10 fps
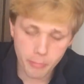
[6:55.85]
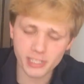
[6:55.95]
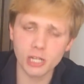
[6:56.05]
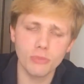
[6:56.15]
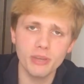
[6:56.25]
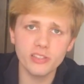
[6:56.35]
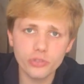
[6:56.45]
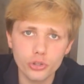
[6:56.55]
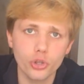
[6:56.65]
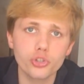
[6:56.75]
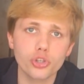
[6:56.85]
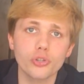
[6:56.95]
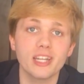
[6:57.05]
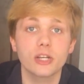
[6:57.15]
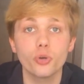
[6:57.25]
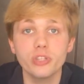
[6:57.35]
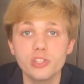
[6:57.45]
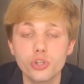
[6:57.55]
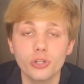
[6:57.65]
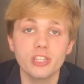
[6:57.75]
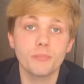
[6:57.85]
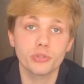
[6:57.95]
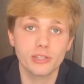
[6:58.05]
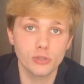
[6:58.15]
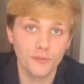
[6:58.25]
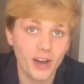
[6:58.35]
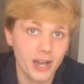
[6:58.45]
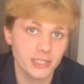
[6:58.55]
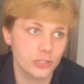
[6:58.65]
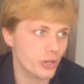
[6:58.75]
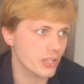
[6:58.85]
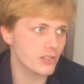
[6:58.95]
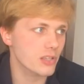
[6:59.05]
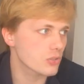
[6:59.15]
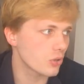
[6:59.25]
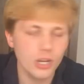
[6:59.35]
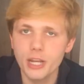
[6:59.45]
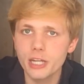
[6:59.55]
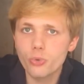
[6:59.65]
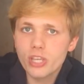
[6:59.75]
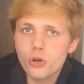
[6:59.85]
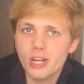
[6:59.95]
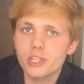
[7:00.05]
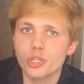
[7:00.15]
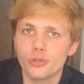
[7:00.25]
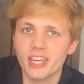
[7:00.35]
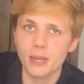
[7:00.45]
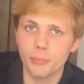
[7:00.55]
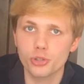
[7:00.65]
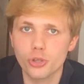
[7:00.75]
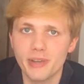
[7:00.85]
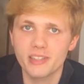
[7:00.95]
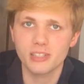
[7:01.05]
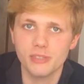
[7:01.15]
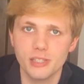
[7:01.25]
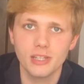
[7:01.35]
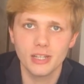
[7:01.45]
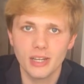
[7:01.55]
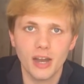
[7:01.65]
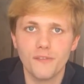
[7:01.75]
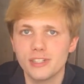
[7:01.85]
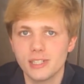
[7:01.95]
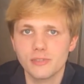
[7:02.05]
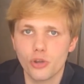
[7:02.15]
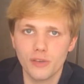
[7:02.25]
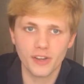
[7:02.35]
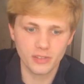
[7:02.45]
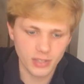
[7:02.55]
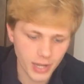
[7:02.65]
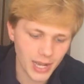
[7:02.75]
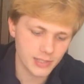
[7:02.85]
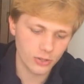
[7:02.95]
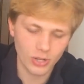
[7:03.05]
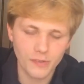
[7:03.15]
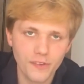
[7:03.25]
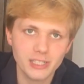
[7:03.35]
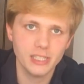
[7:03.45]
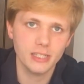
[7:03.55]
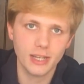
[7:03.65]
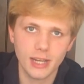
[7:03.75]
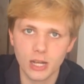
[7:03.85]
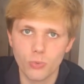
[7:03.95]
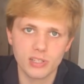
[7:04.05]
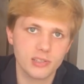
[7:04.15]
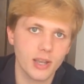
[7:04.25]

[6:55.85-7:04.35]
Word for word: Però al momento non sono nella condizione di poterlo fare, cioè nel senso, qui in collegio non è che posso mettermi a fare i ravioli fatti in casa con la farina, l'acqua, il